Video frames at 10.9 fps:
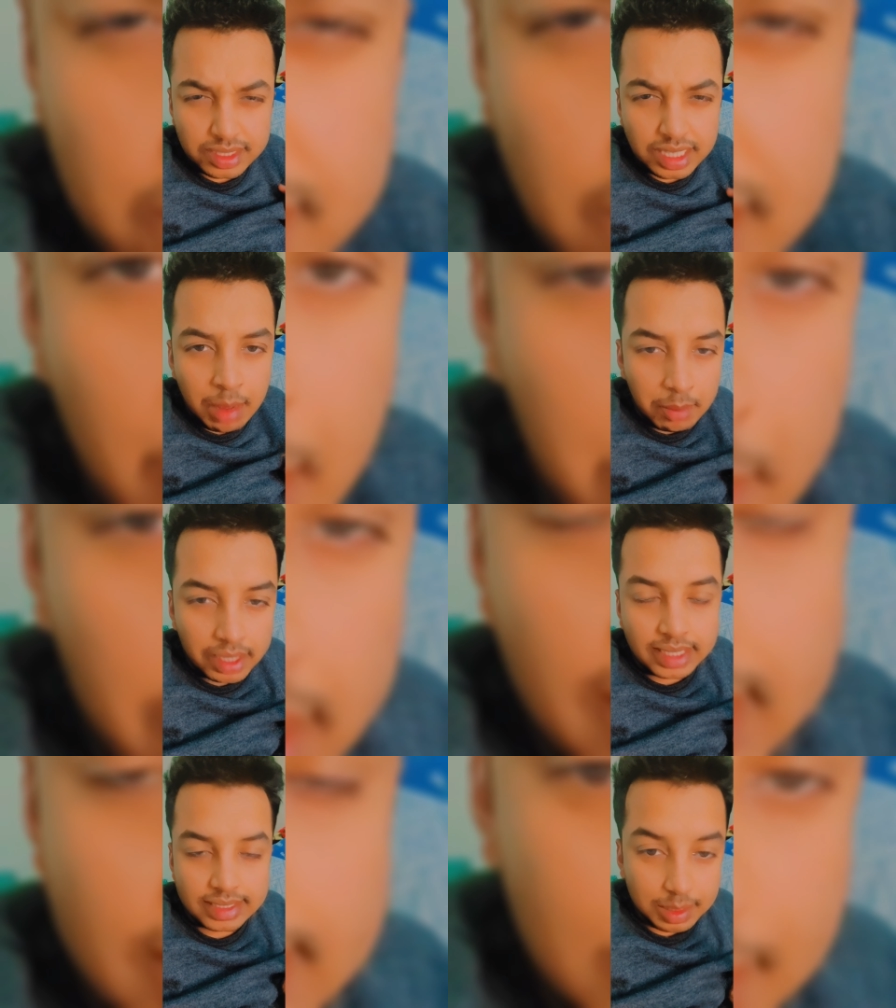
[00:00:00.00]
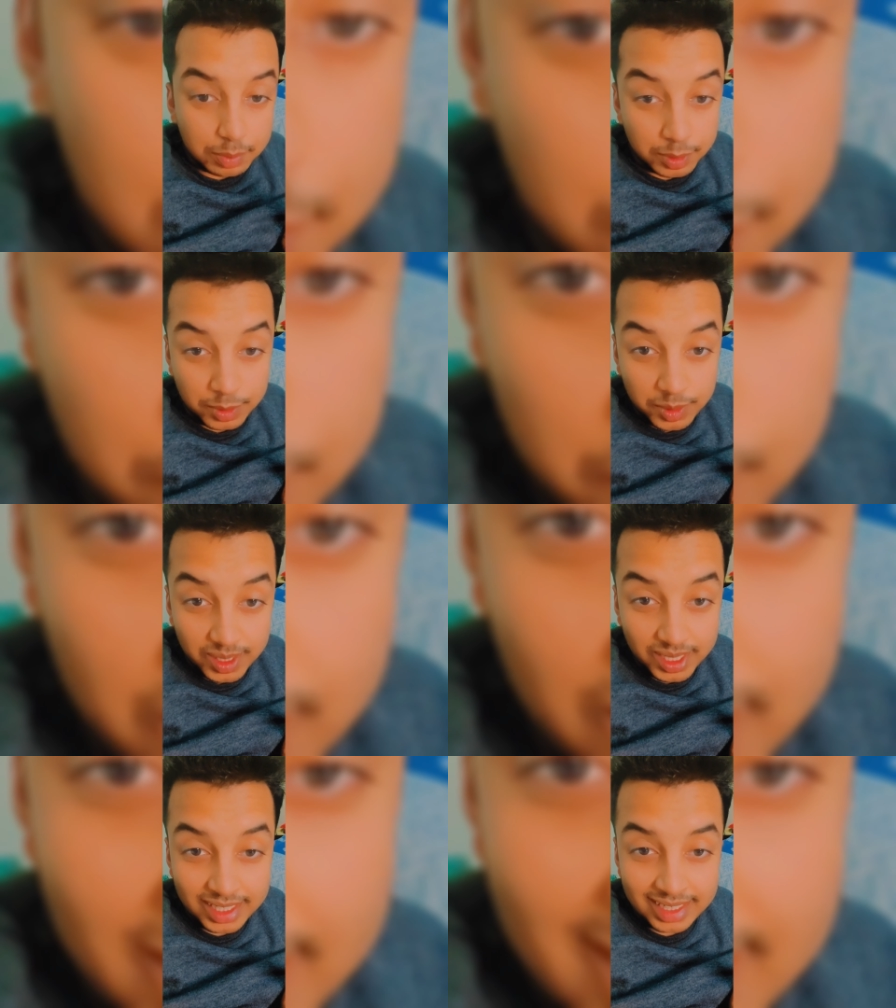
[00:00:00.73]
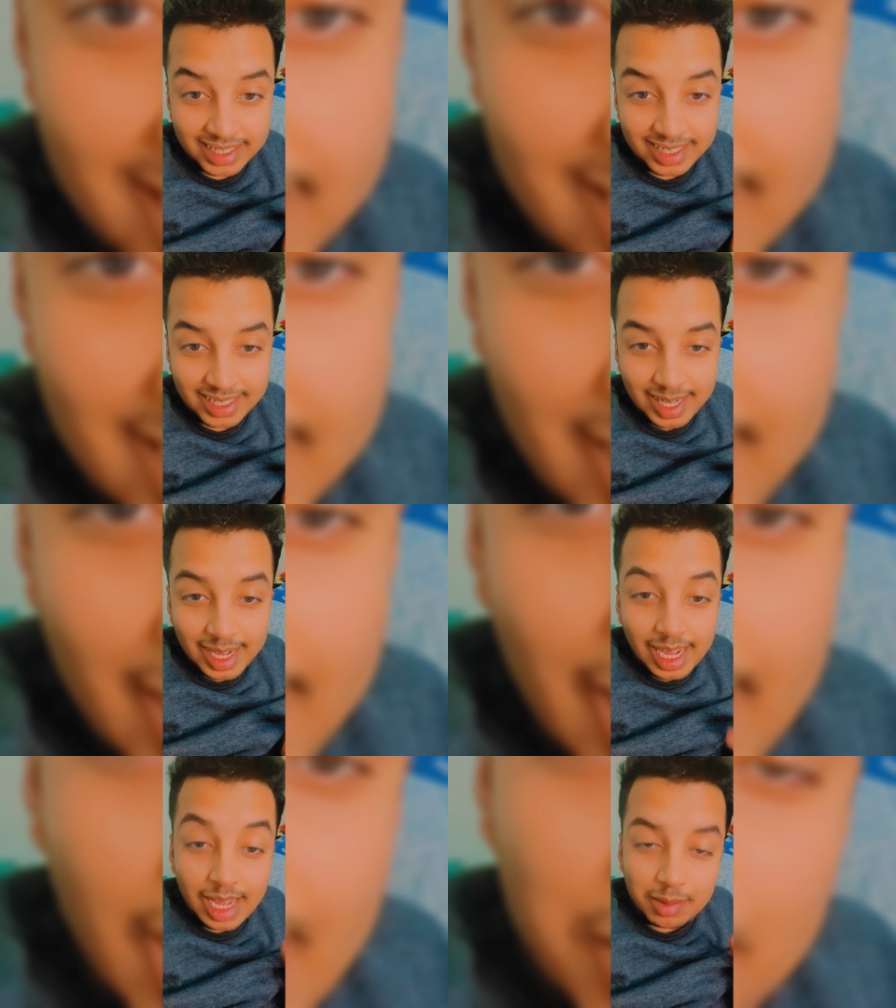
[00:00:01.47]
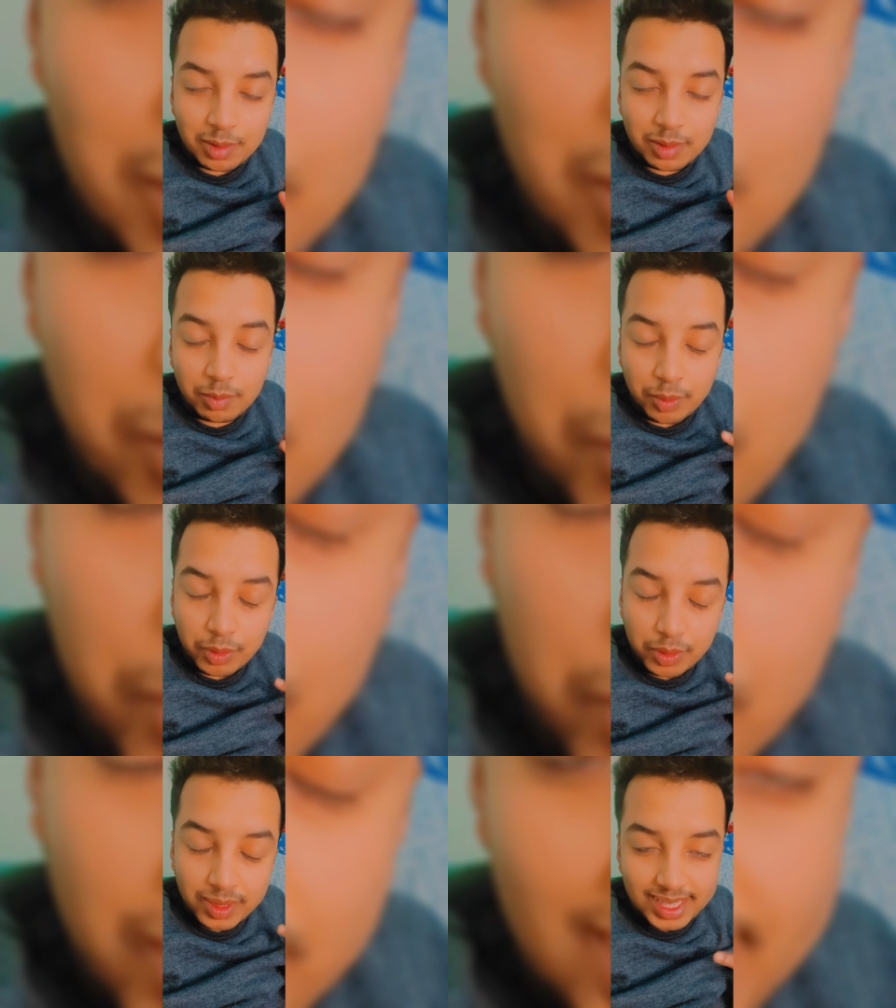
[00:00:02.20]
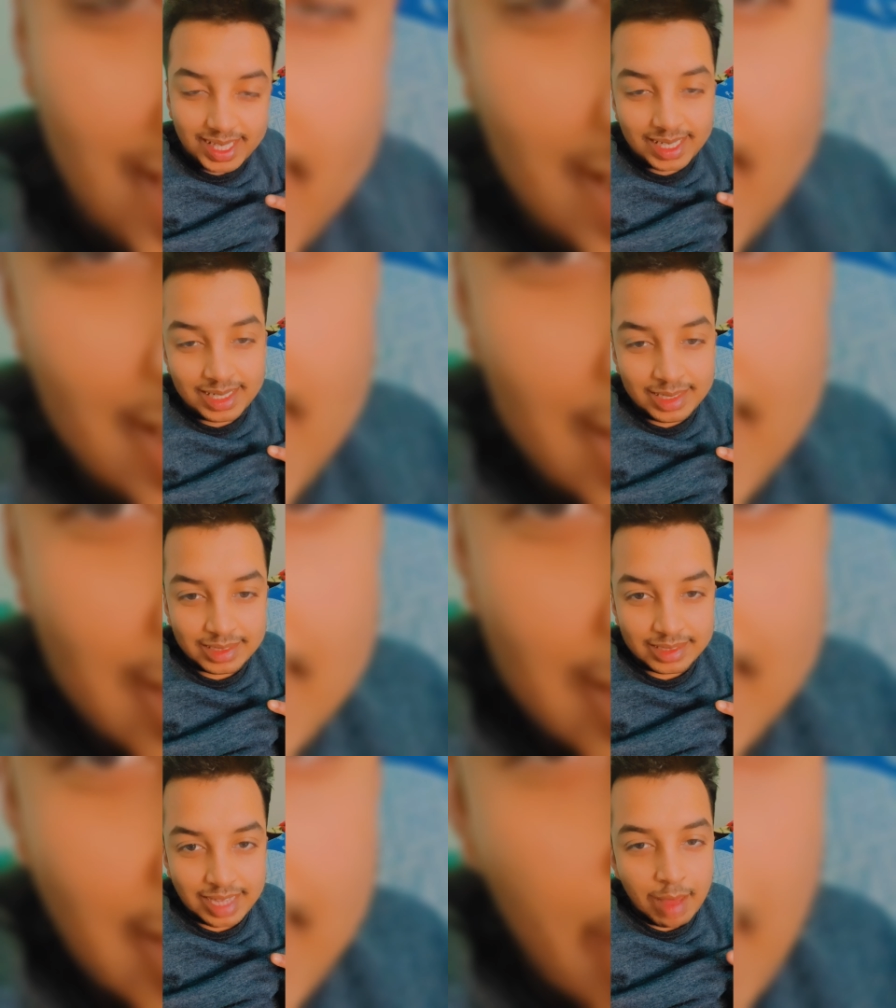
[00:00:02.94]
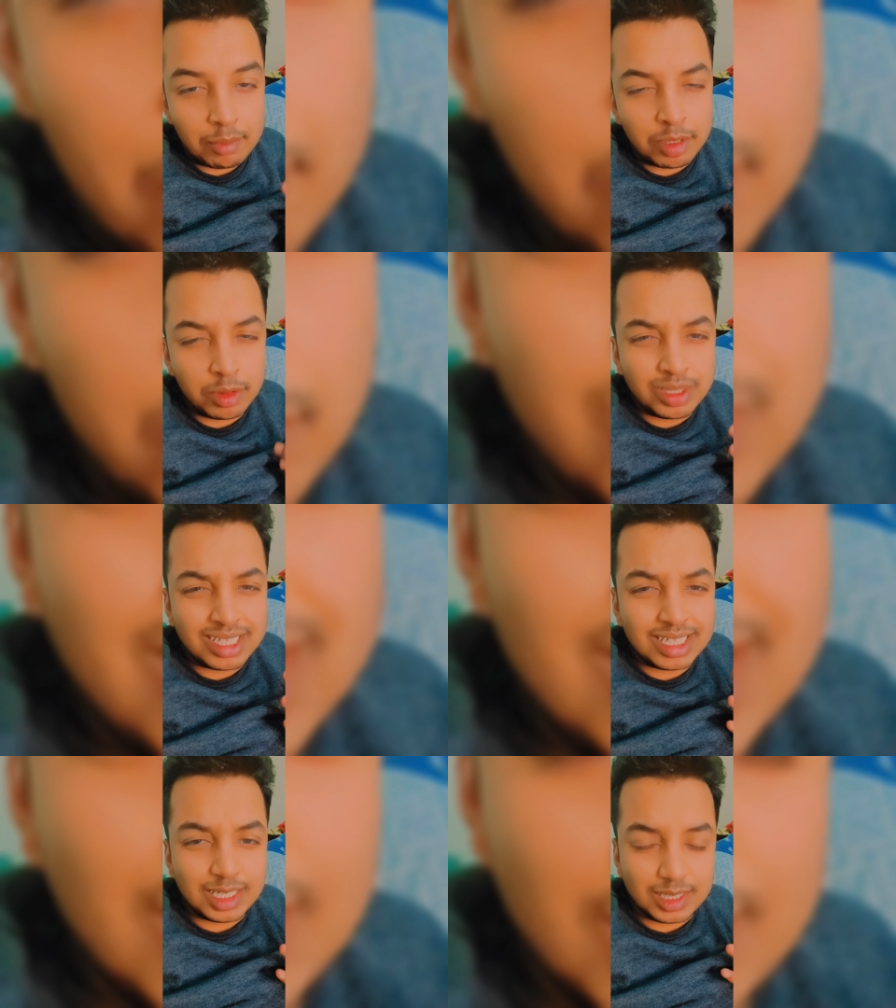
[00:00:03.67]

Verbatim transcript: আমাকে সাপোর্ট করেন এবং প্রতিদিন আমি যদি